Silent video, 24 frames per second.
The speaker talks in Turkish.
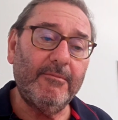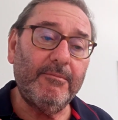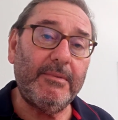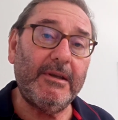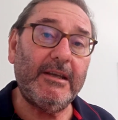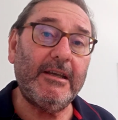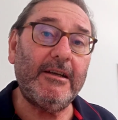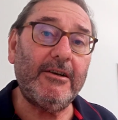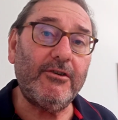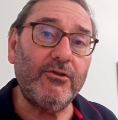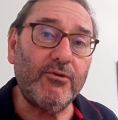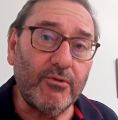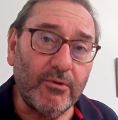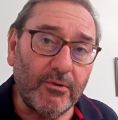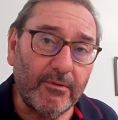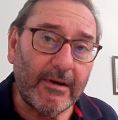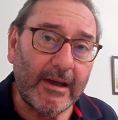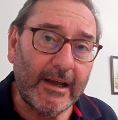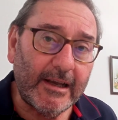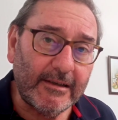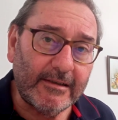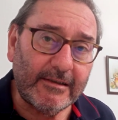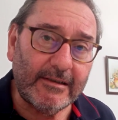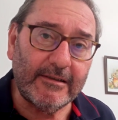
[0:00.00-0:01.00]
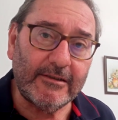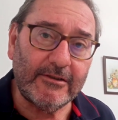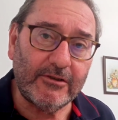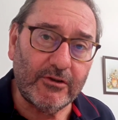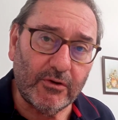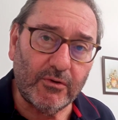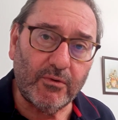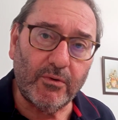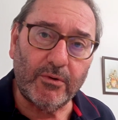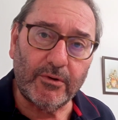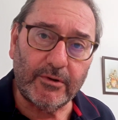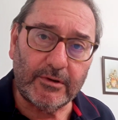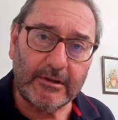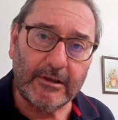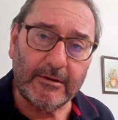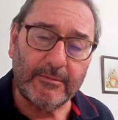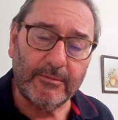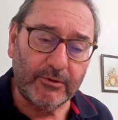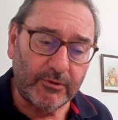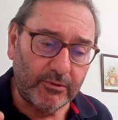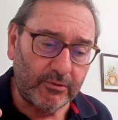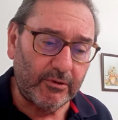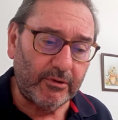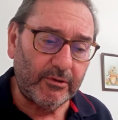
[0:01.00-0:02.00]
bir güvensizlik
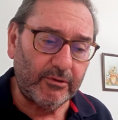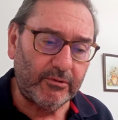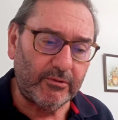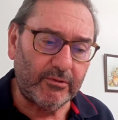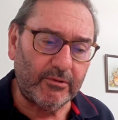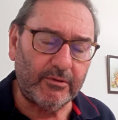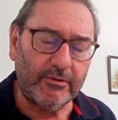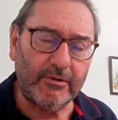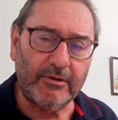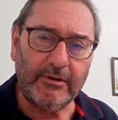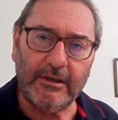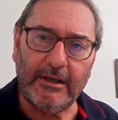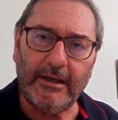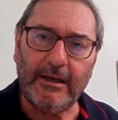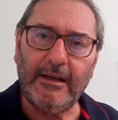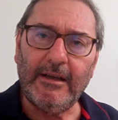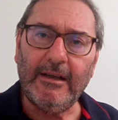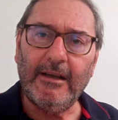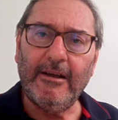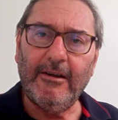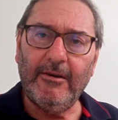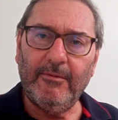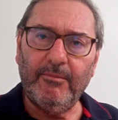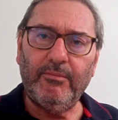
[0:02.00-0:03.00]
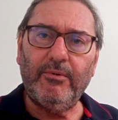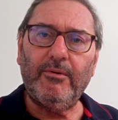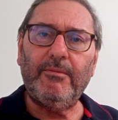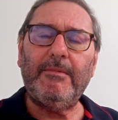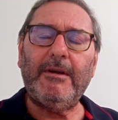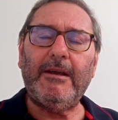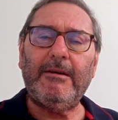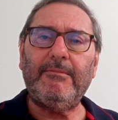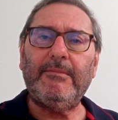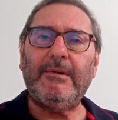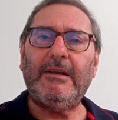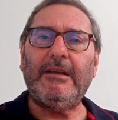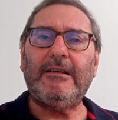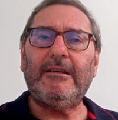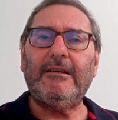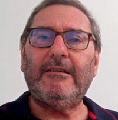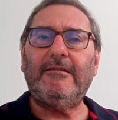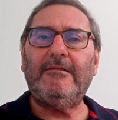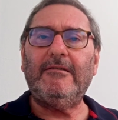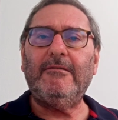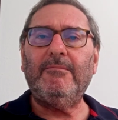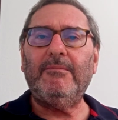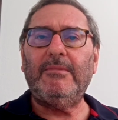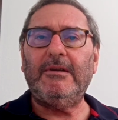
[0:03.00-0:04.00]
ortamı doğduğunu da bu
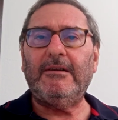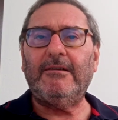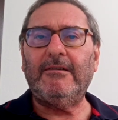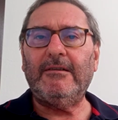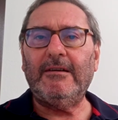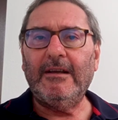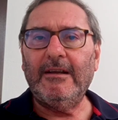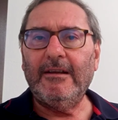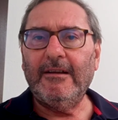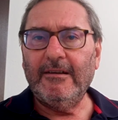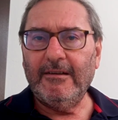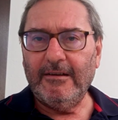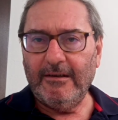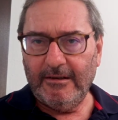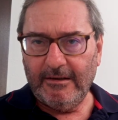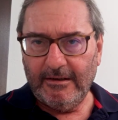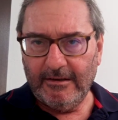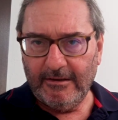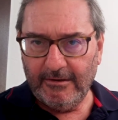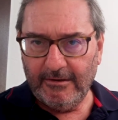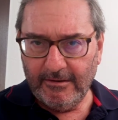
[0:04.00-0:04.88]
memleketin bir e,